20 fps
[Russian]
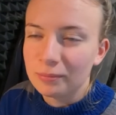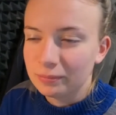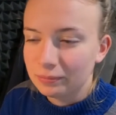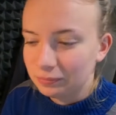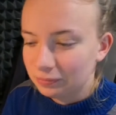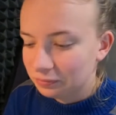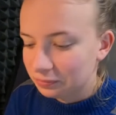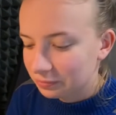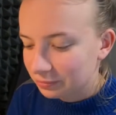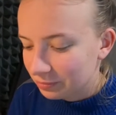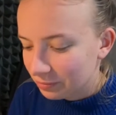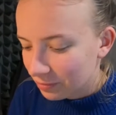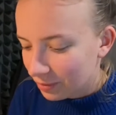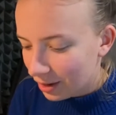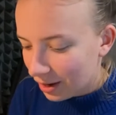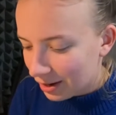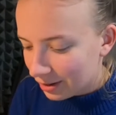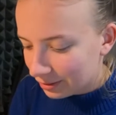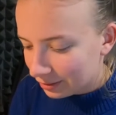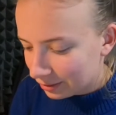Так.
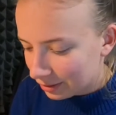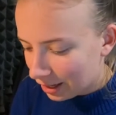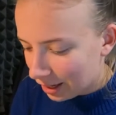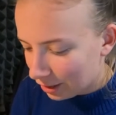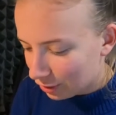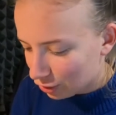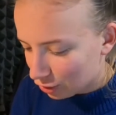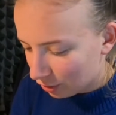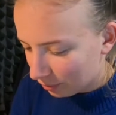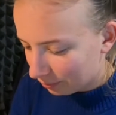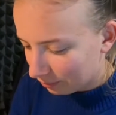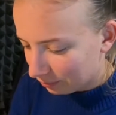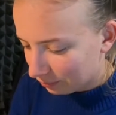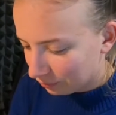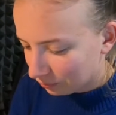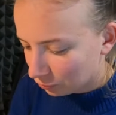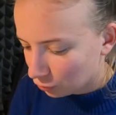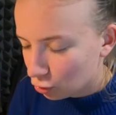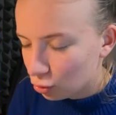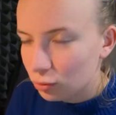Дальше.
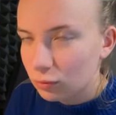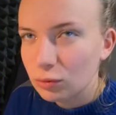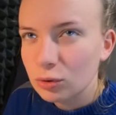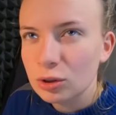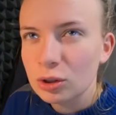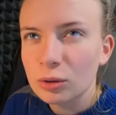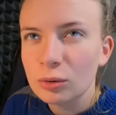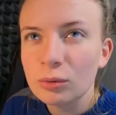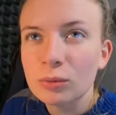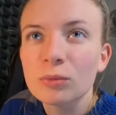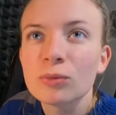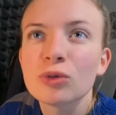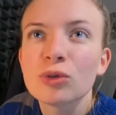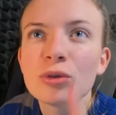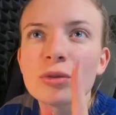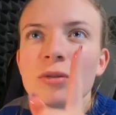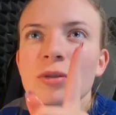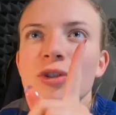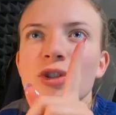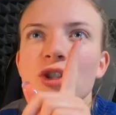Чувствуется,
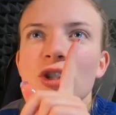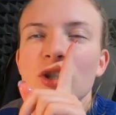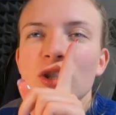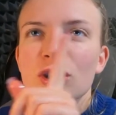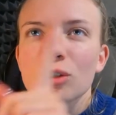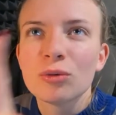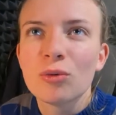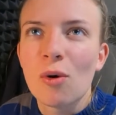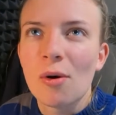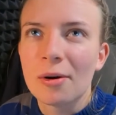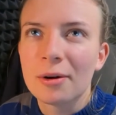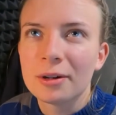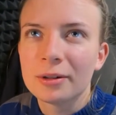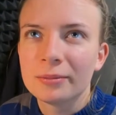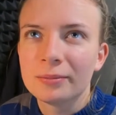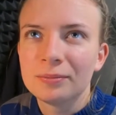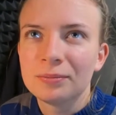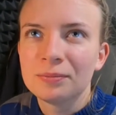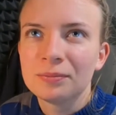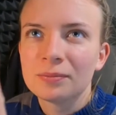чувствуется чеснок.
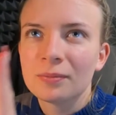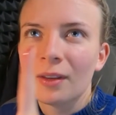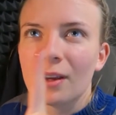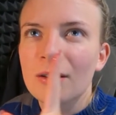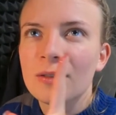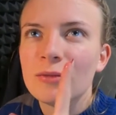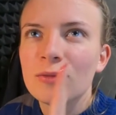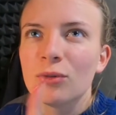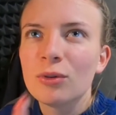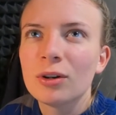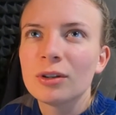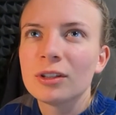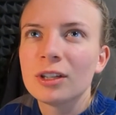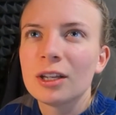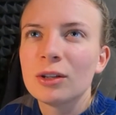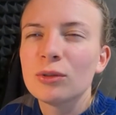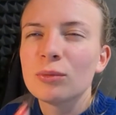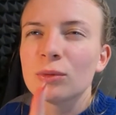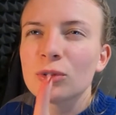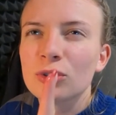Так. Вот,
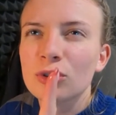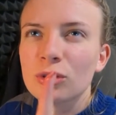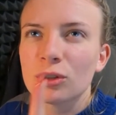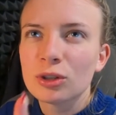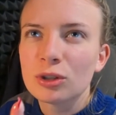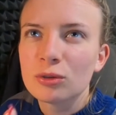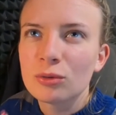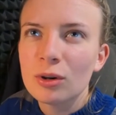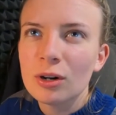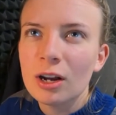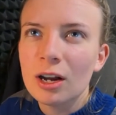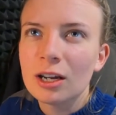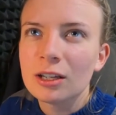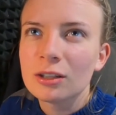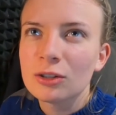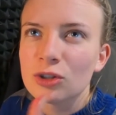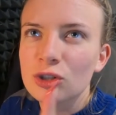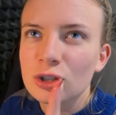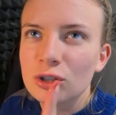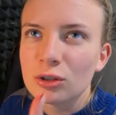я думала, что это соль, а
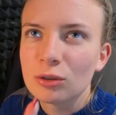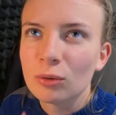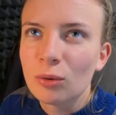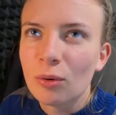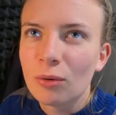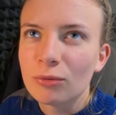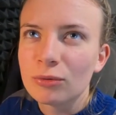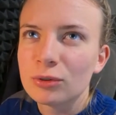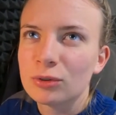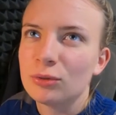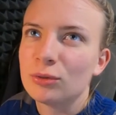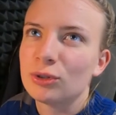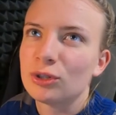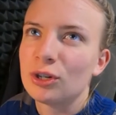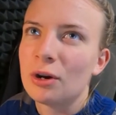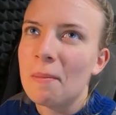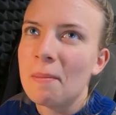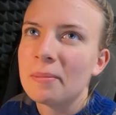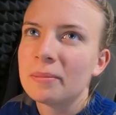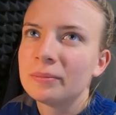это чеснок все
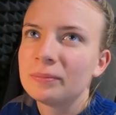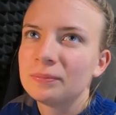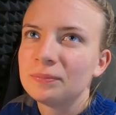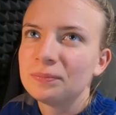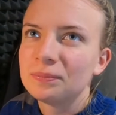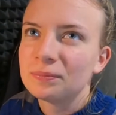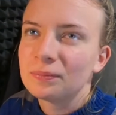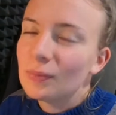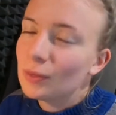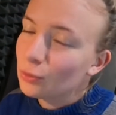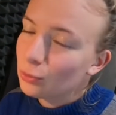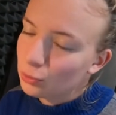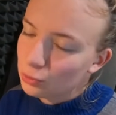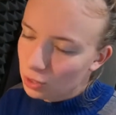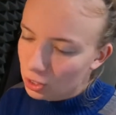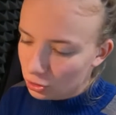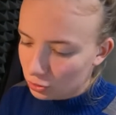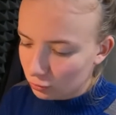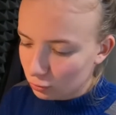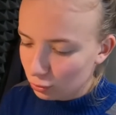же. Так. Ну, а
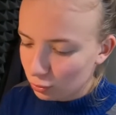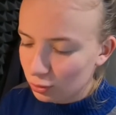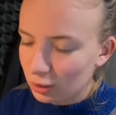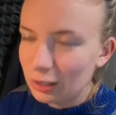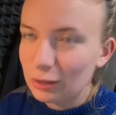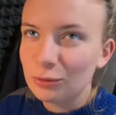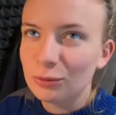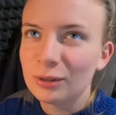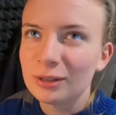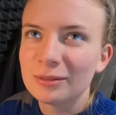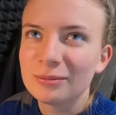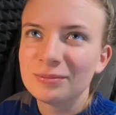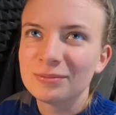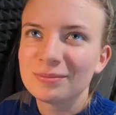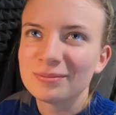дальше все остальное.